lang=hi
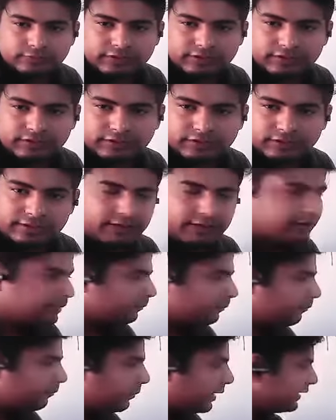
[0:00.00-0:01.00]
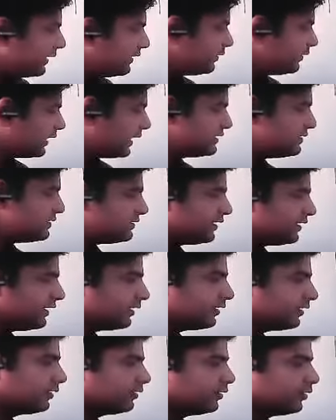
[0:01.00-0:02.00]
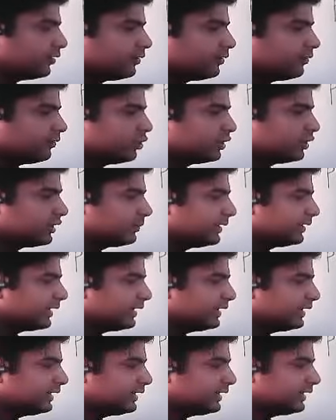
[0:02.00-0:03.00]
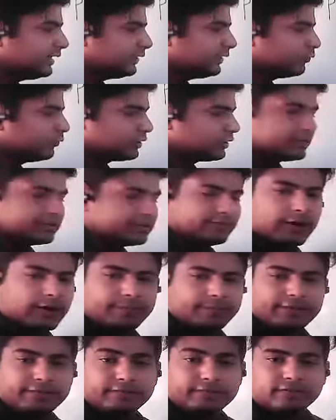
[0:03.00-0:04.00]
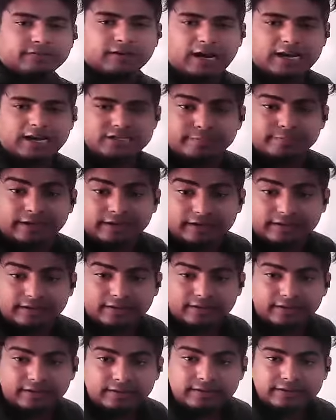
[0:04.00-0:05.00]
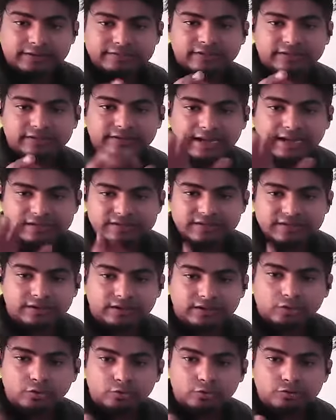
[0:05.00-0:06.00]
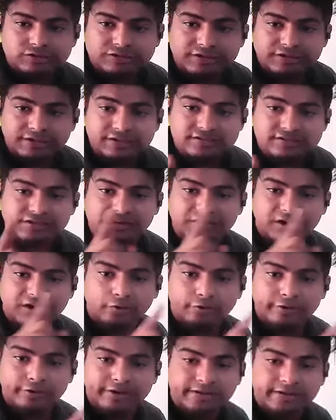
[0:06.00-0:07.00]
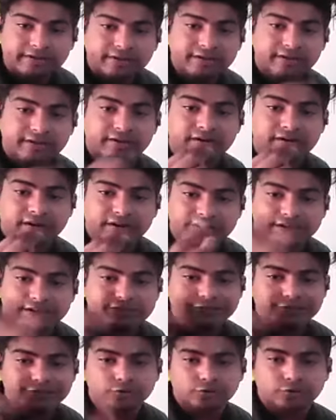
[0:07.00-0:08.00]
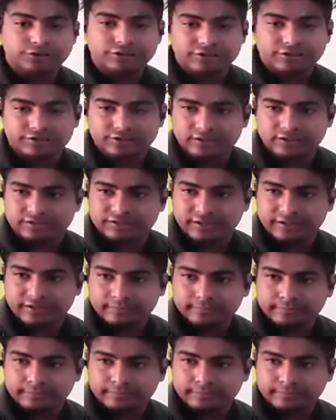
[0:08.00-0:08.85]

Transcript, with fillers: ठीक है पानी आइस से वाटर बना लेंगे वाटर से वापस आइस बना लेंगे सर कैसे उसकी सराउंडिंग की कंडीशन को चेंज करके